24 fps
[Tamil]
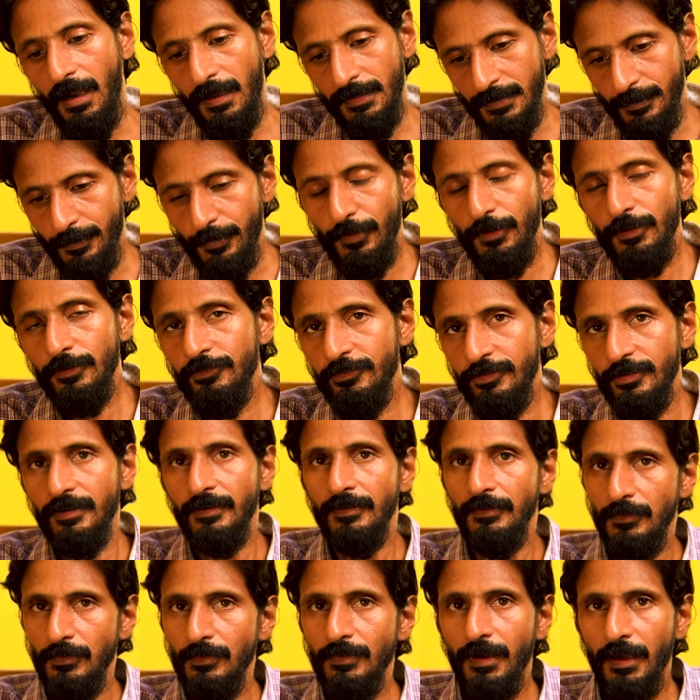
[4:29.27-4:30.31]
அந்த போஸ்டர்
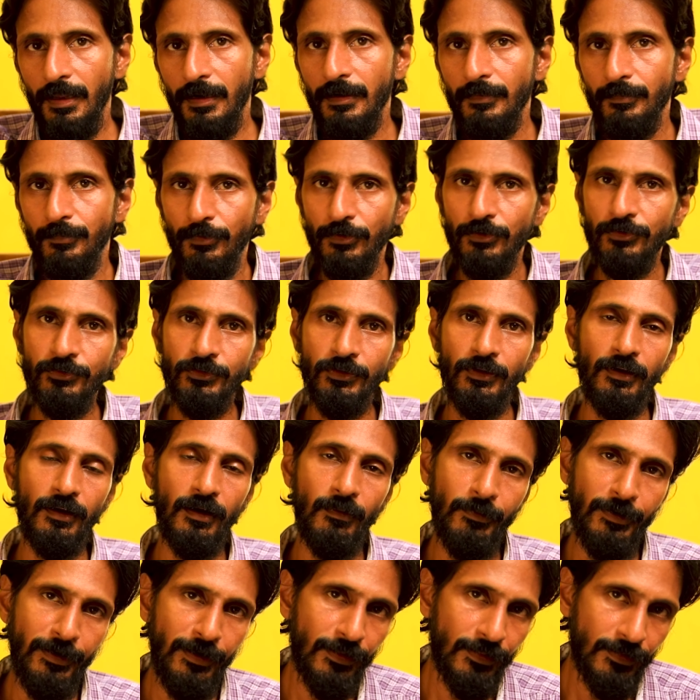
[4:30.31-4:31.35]
உட்கார்ற போஸ்டர்
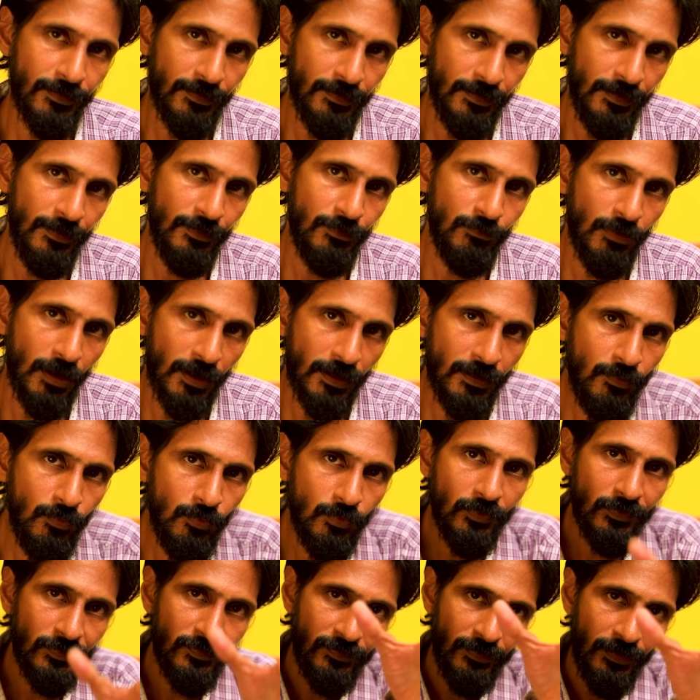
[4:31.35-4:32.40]
அப்படின்றதுக்கு எதுவாக
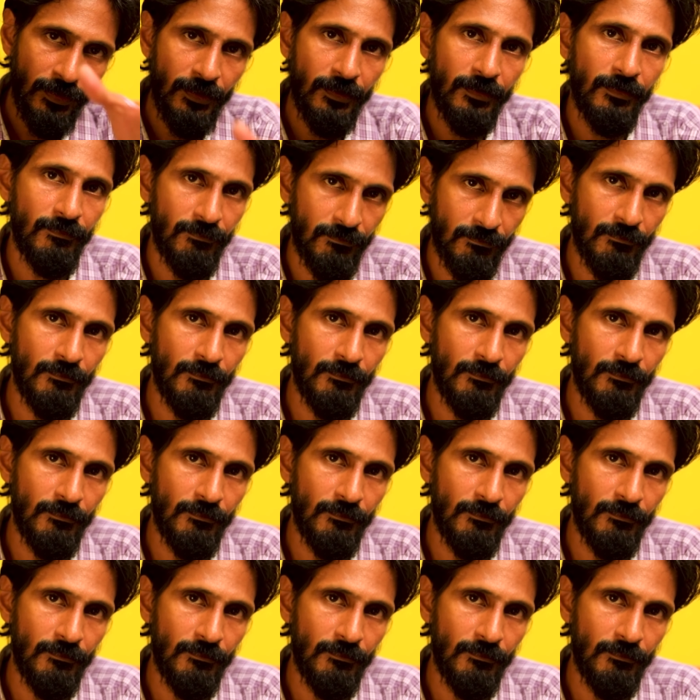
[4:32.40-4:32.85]
ஒரு சேர்